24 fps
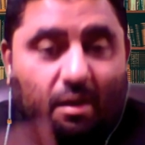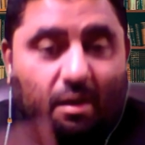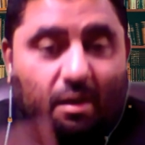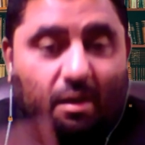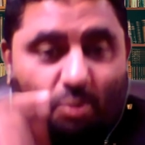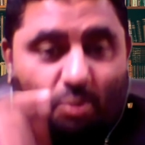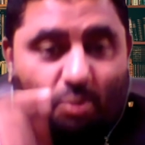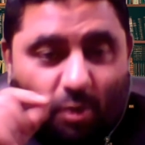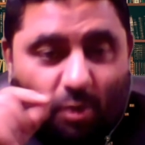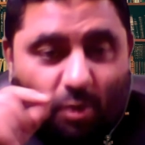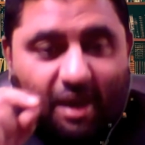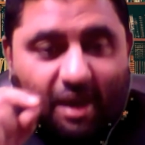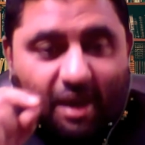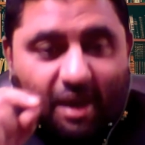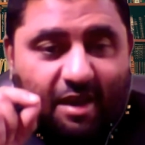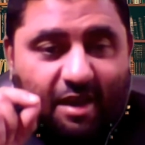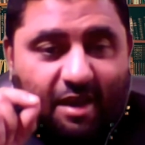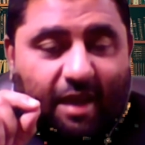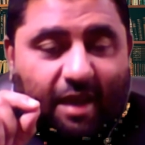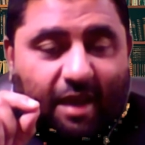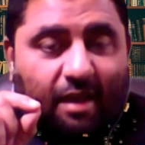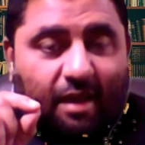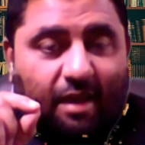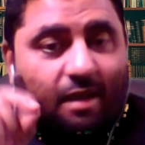सुन लीजिए
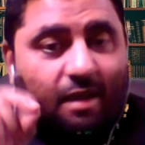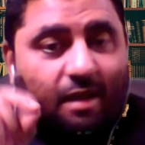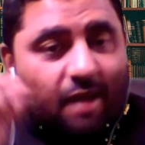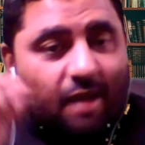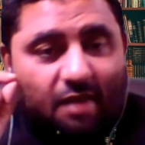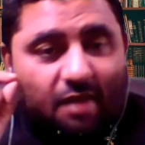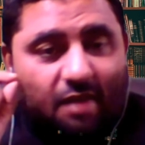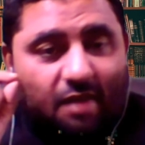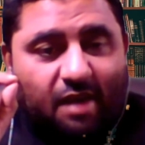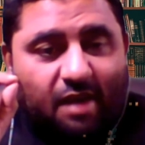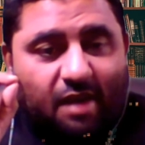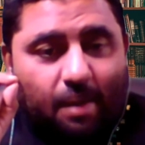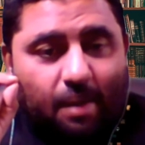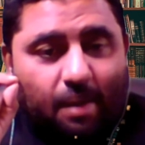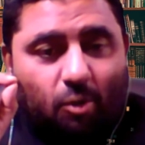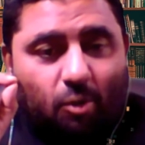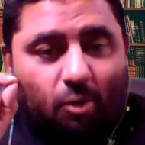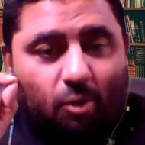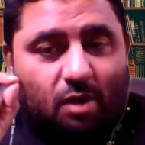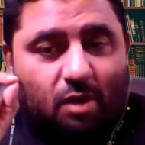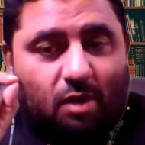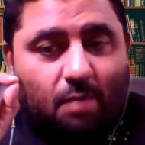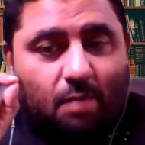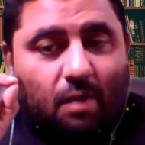नाजरीन
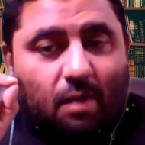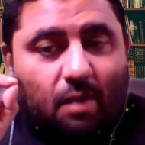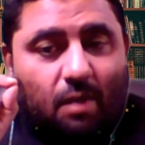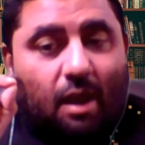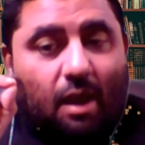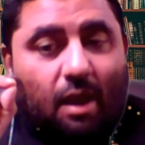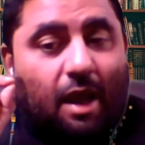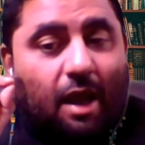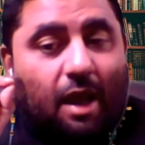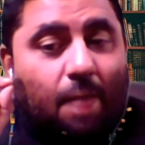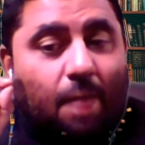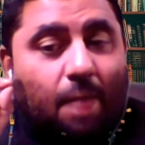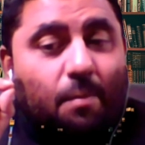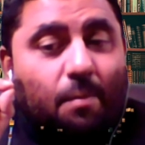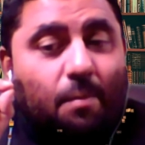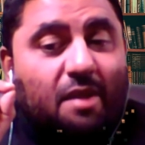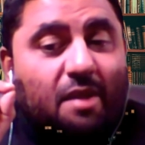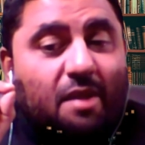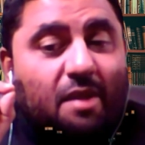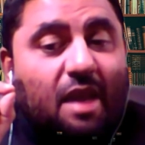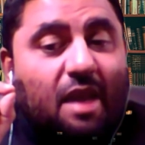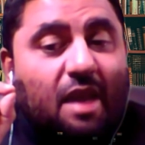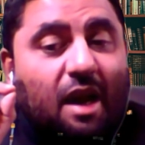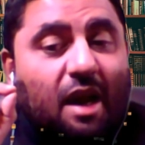मोहतरम हम में
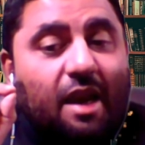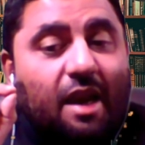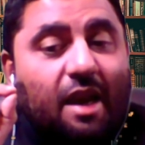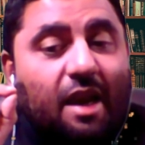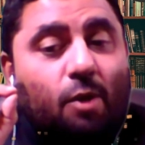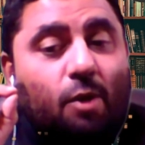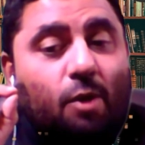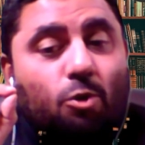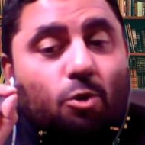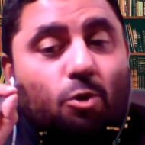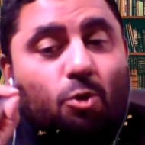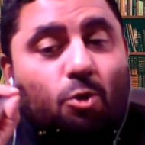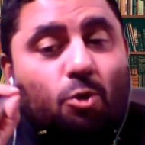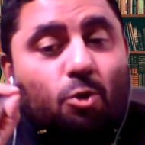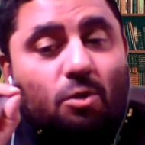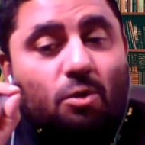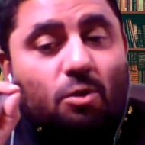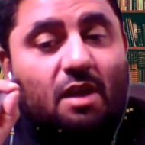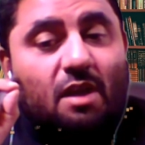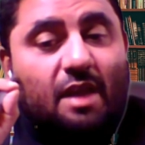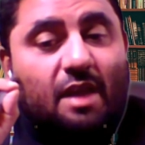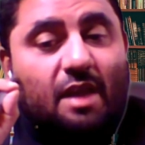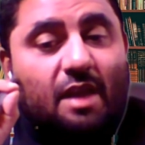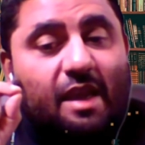से हर एक को सोचना
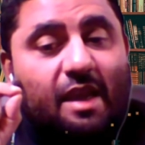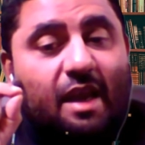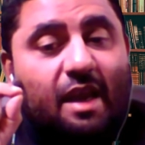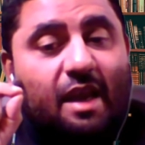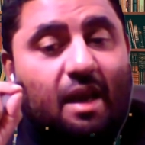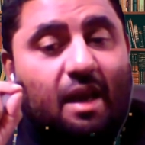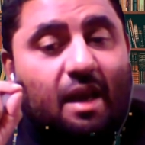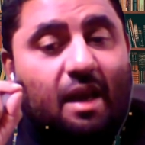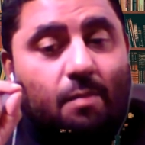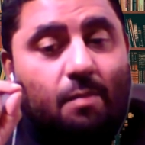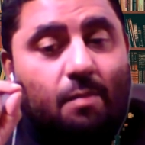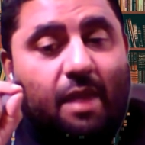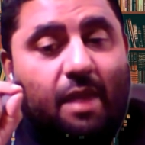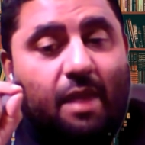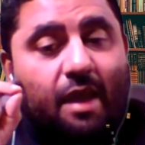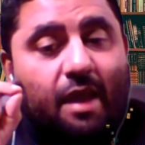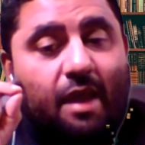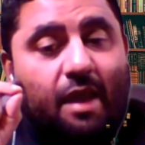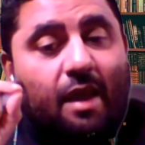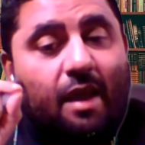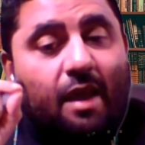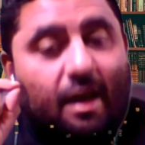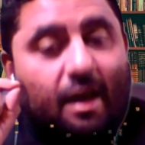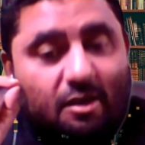चाहिए अगर हमने
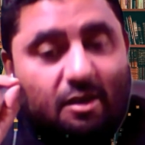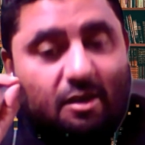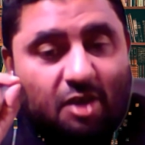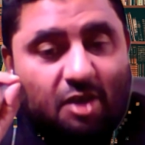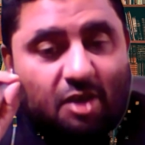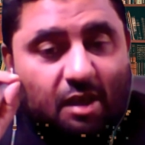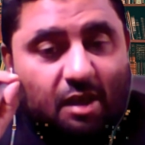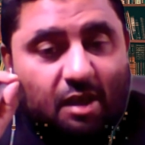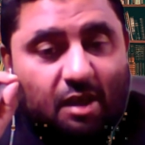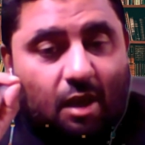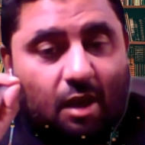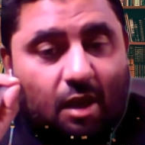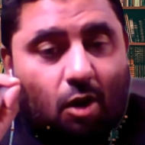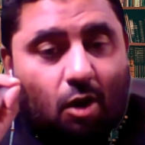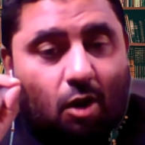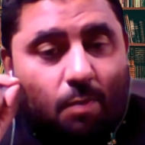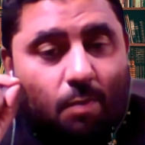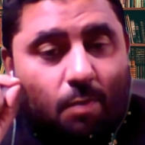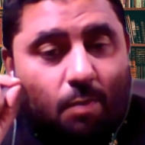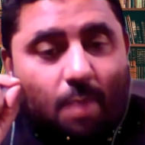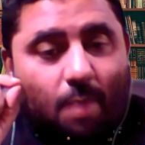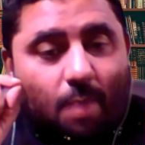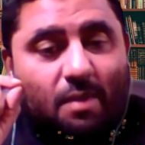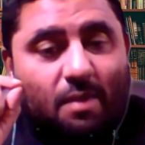अच्छी तरह और
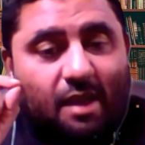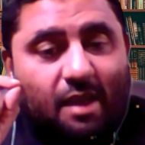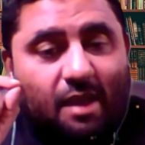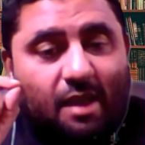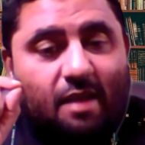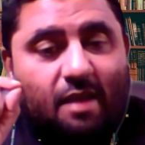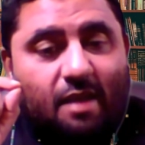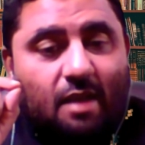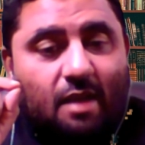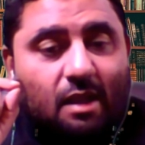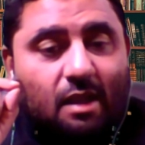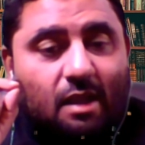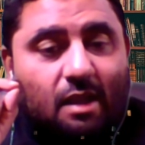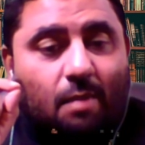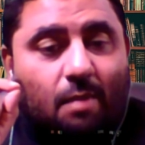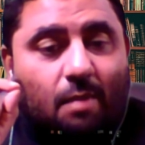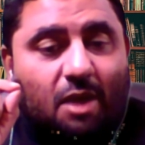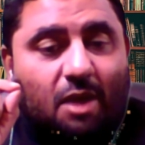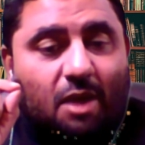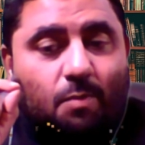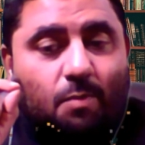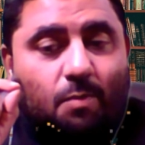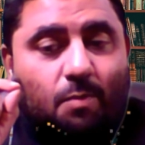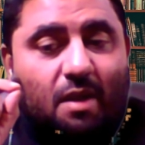पाबंदी के साथ नमाज
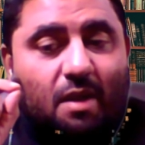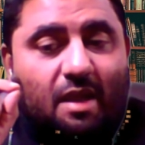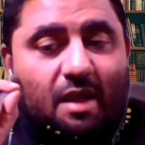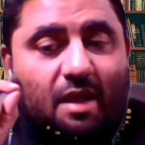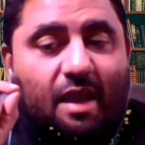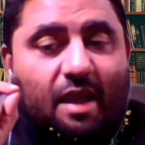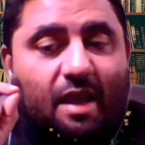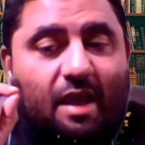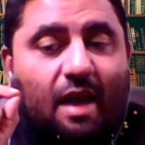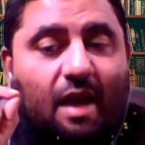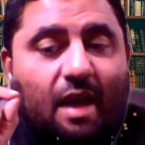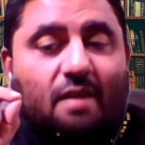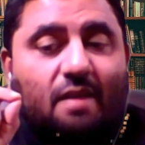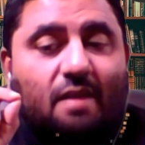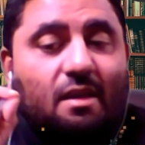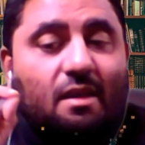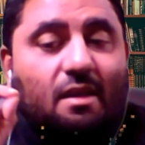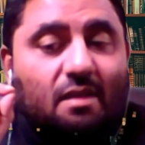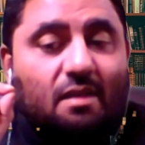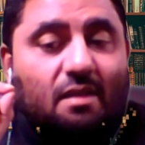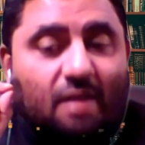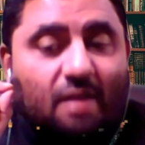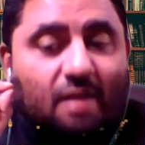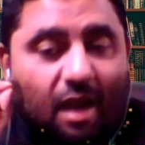पढ़ने की आदत
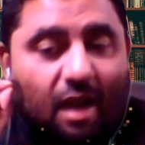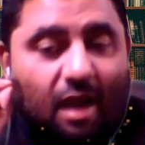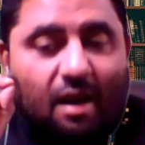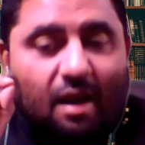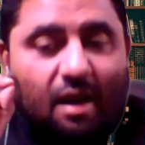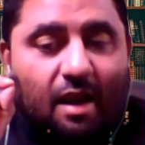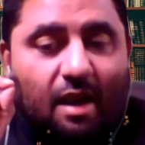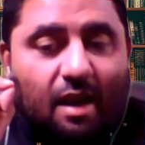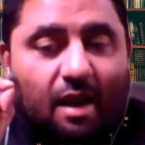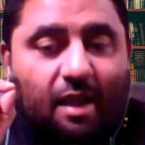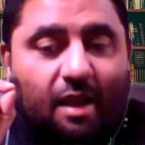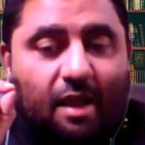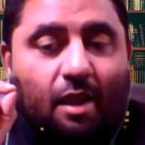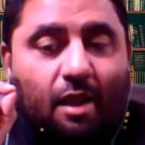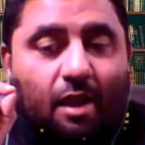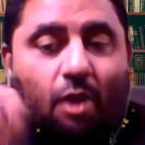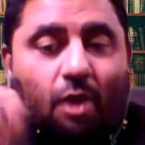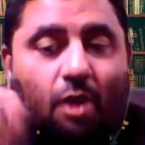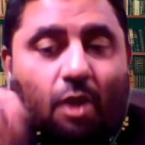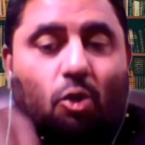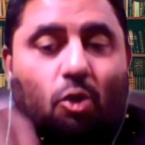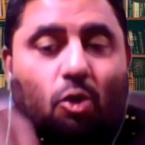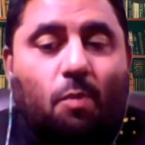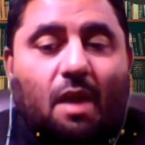ना डाली
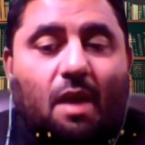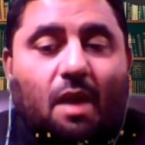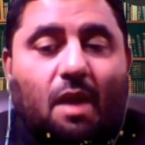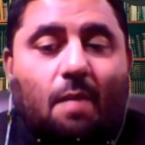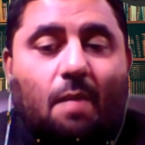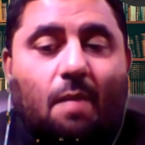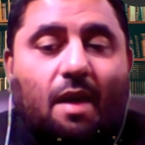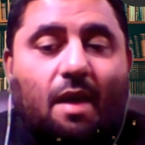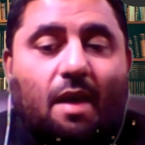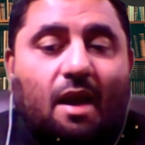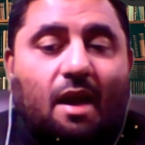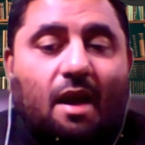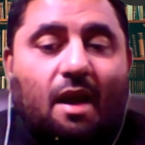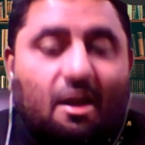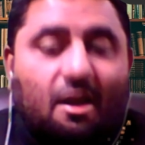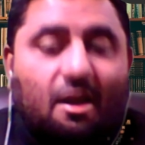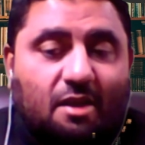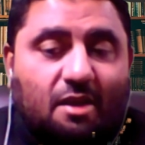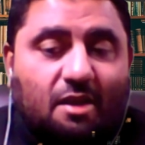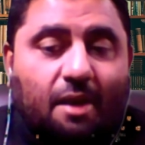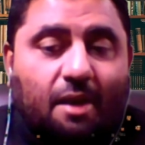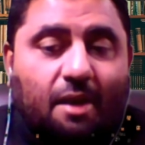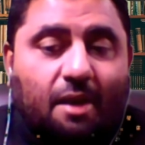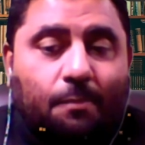तो फिर हमारा
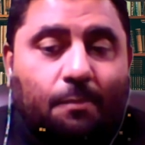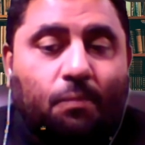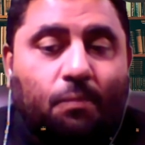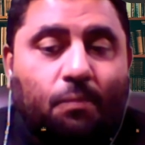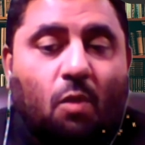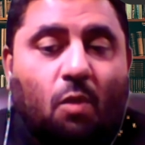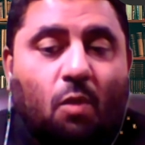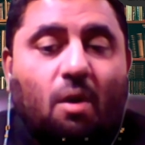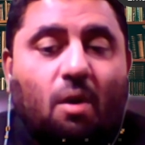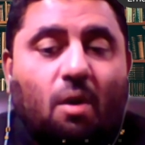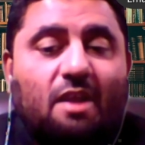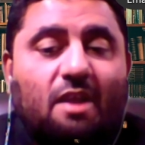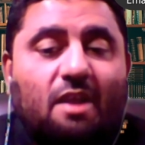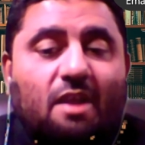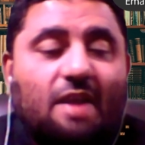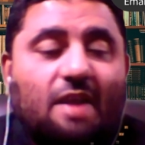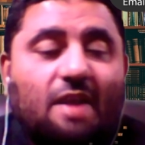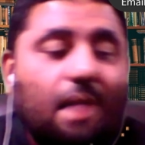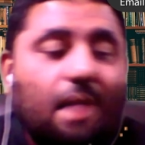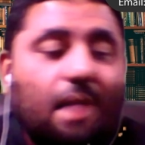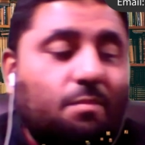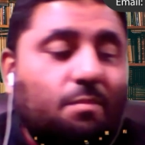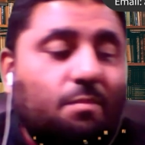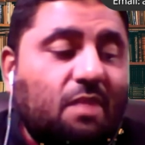हशर और
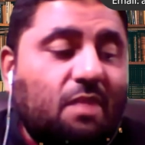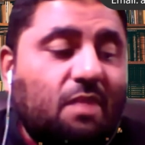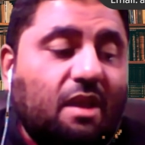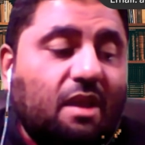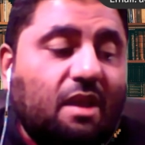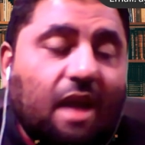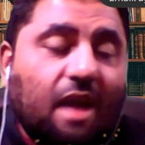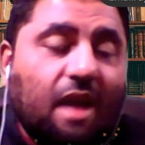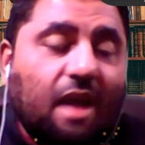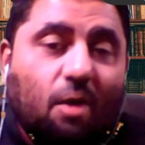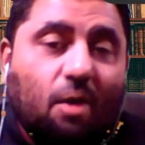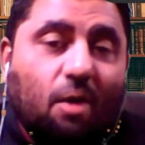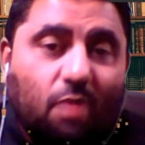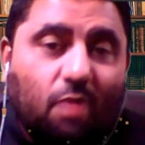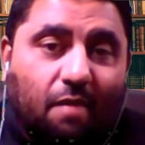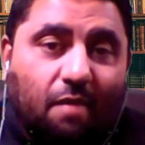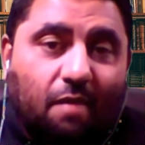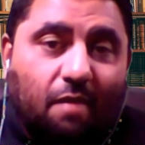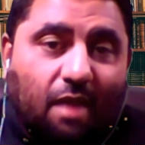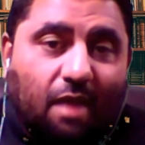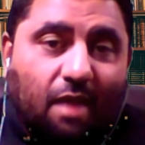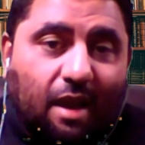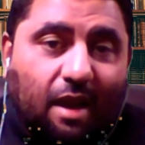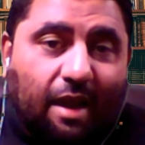अंजाम क्या होने
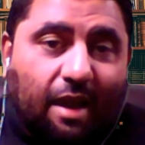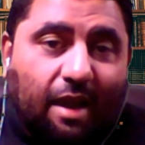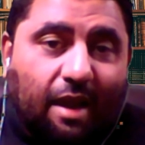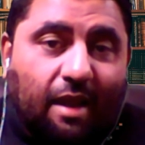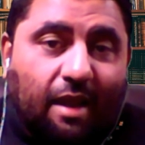वाला है